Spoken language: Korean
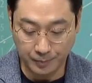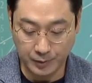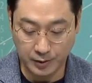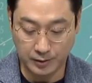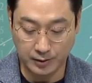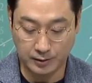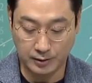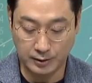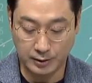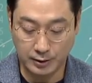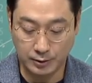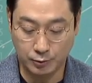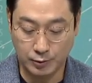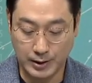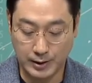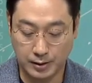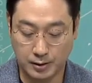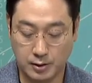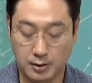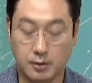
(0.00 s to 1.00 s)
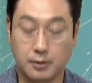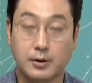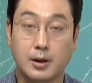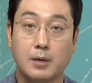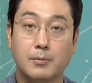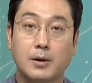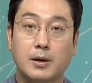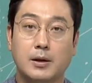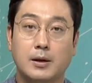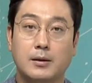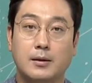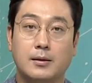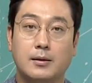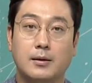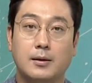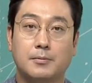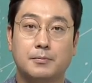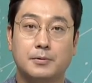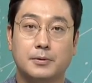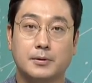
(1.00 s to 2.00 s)
이제 친환경 테마
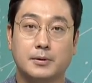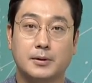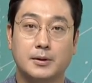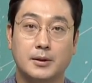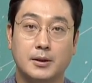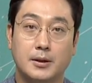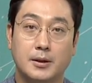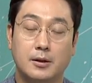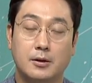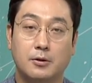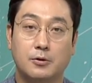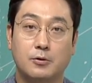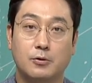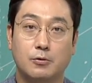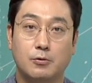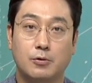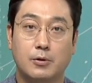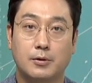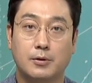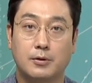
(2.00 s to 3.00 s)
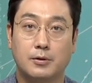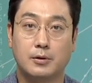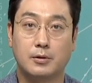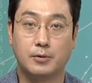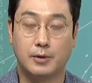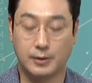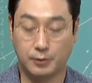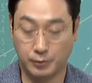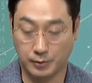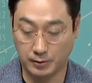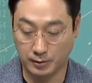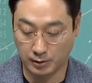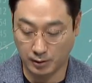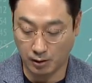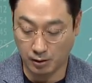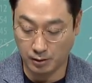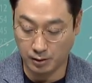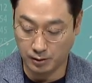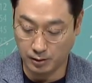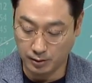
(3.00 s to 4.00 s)
ETF 이런 쪽으로 해서 지금 계속해서 더,